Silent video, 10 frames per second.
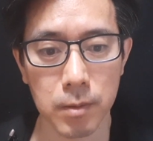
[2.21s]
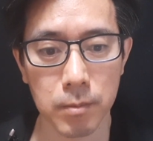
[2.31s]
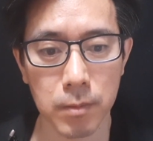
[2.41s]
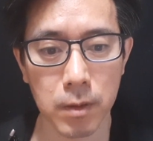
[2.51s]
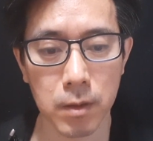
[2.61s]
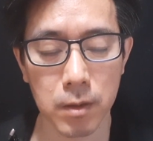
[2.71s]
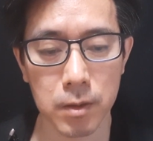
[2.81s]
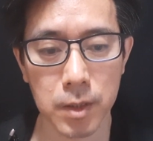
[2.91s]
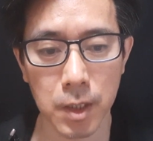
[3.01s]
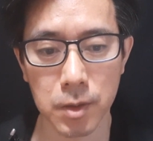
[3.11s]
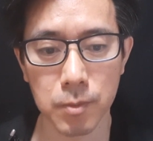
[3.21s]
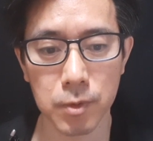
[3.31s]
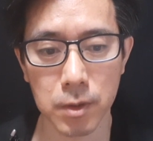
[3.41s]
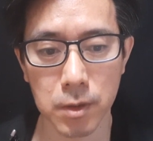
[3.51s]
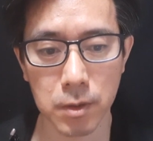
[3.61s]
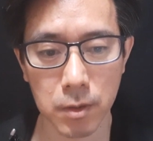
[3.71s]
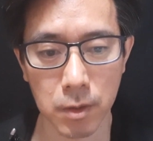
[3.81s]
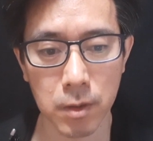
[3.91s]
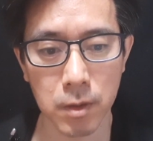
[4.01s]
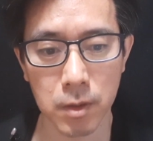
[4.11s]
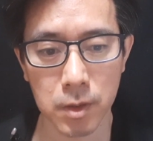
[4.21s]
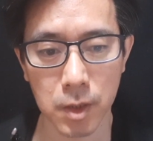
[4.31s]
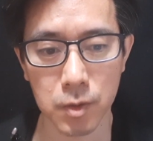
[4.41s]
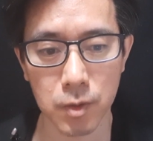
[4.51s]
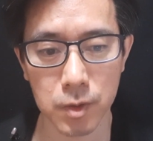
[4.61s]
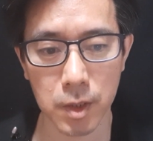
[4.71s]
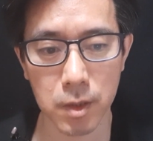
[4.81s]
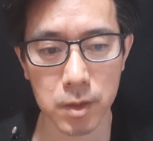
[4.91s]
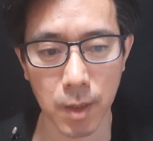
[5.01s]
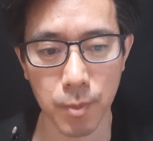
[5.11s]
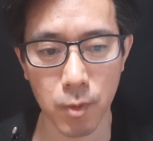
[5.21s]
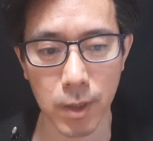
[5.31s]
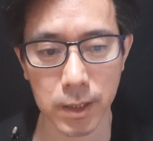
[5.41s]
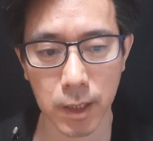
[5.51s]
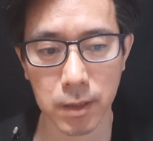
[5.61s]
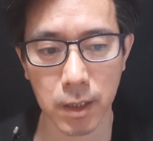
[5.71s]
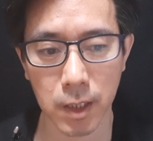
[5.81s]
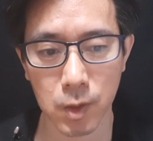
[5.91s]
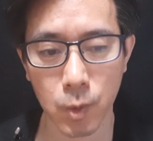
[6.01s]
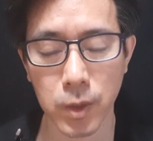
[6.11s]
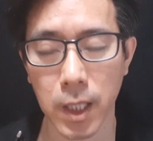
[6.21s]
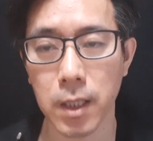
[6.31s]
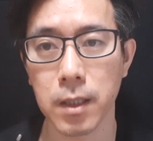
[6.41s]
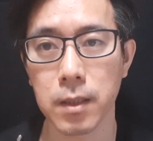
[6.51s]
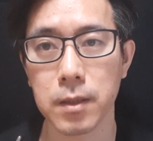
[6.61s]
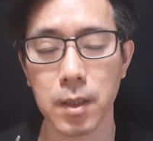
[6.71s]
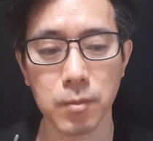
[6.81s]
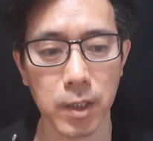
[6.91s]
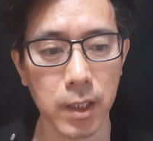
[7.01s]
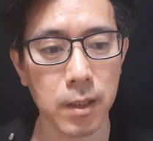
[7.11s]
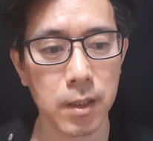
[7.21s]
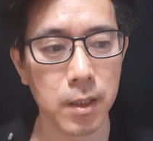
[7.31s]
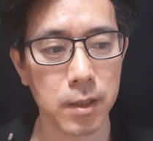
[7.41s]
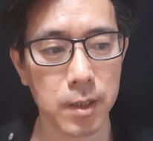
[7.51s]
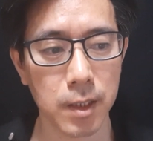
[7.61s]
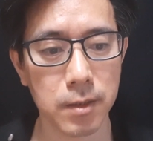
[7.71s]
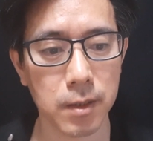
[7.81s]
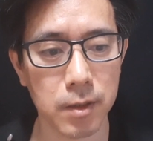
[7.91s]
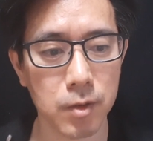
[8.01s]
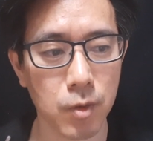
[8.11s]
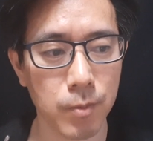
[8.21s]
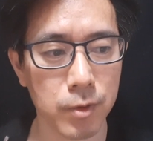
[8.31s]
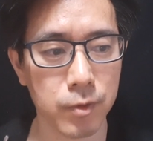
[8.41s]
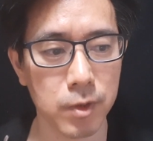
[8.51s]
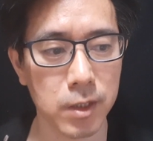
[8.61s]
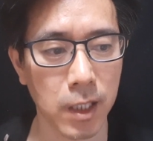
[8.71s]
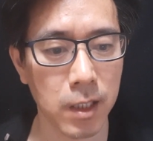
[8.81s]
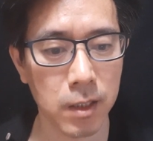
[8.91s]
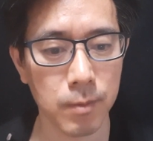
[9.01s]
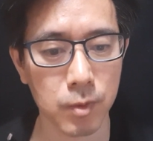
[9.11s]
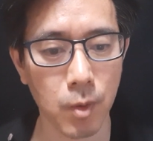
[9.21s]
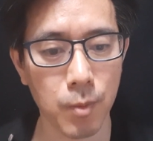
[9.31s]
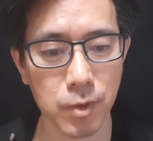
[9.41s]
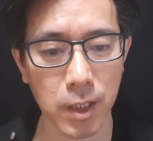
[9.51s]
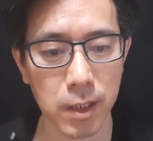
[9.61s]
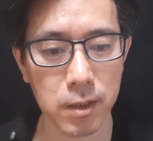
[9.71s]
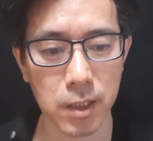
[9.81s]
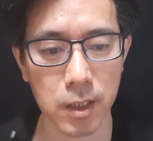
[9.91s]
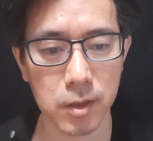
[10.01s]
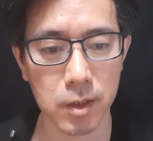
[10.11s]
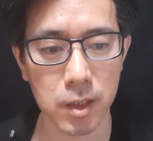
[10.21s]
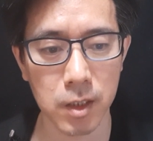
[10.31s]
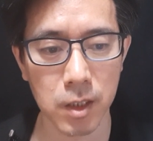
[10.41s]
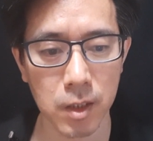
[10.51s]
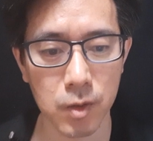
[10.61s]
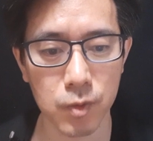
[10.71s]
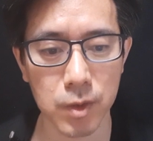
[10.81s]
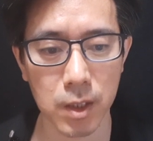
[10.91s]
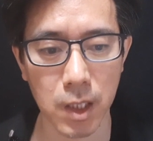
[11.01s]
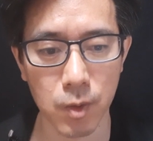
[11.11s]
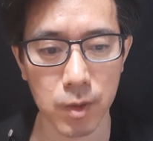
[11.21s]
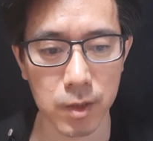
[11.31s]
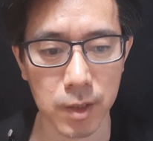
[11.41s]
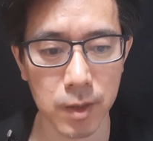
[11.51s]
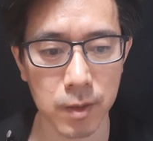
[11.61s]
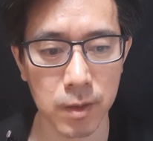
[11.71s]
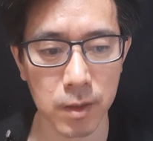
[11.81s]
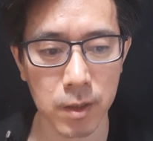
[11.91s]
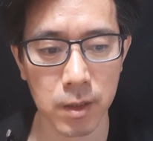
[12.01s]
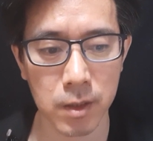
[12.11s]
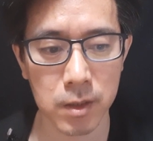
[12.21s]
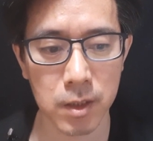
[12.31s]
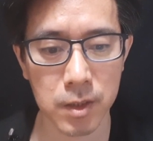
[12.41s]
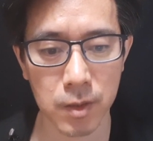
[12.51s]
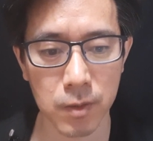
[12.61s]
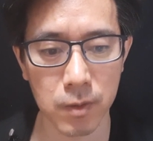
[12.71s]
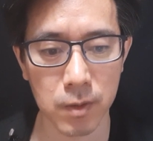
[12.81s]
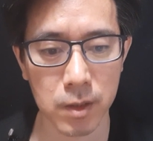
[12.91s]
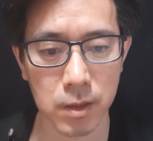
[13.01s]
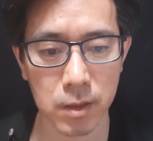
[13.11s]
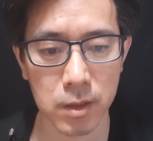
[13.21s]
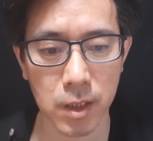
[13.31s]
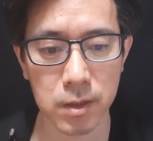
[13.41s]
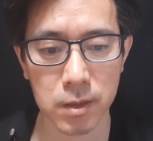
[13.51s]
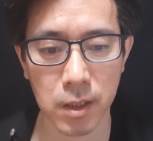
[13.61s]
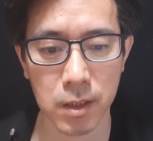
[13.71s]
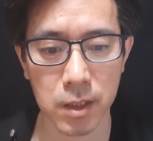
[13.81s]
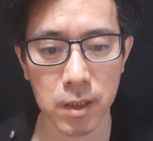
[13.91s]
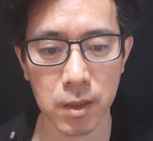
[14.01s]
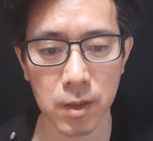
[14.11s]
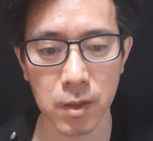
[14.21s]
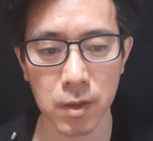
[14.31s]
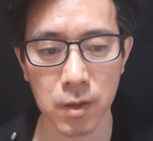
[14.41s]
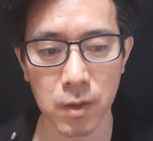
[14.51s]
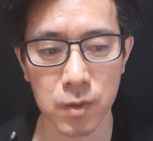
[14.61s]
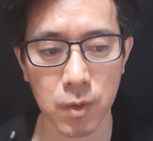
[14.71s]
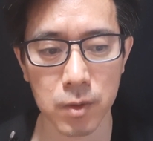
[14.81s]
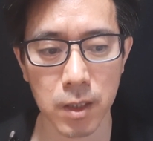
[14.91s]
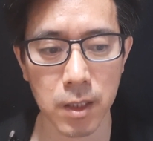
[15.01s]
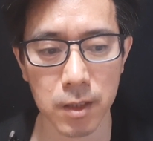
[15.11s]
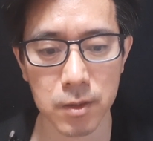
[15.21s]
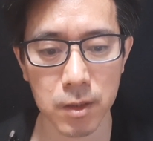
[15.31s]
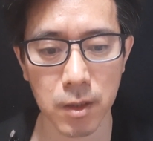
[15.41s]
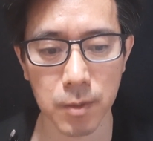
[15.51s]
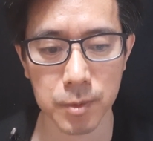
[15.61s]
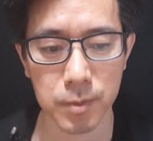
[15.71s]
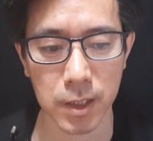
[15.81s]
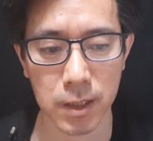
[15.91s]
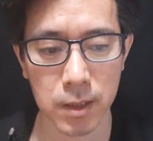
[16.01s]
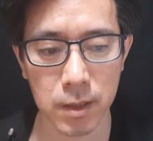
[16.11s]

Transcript: 뭐 새 정부 들어서서 대출 규제를 대폭 완화한다라는 공약 때문에 DSR을 손볼 수 있다, 뭐 손본다 이런 얘기들이 뉴스에 나오고 있는데요. 실제로 그 DSR이 조정될 가능성이 없습니다.